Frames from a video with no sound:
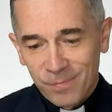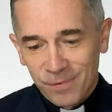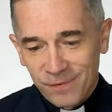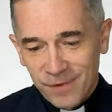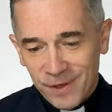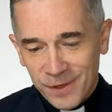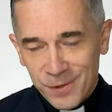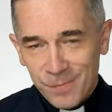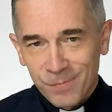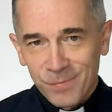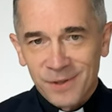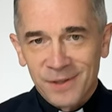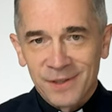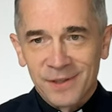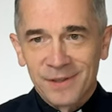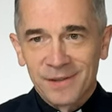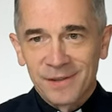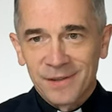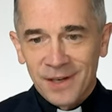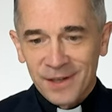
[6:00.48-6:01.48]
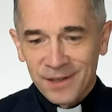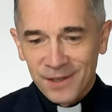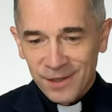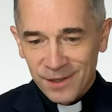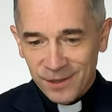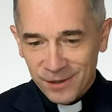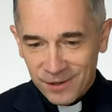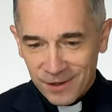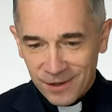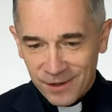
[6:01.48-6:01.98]
powiedzmy,
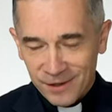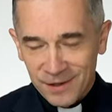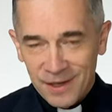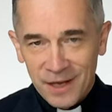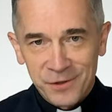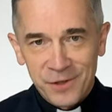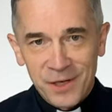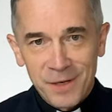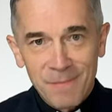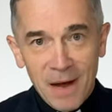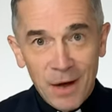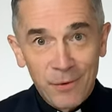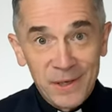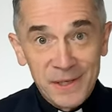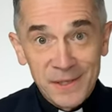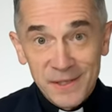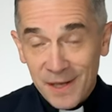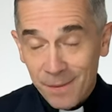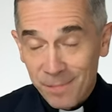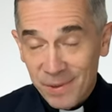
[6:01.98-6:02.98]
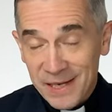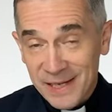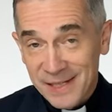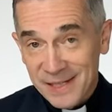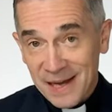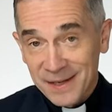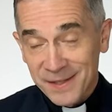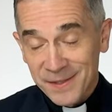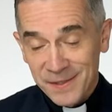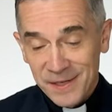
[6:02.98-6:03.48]
takich na naszej małej
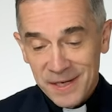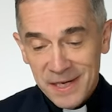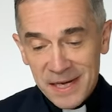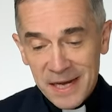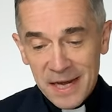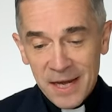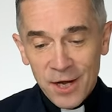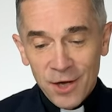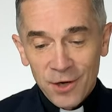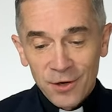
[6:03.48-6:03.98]
stabilizacji,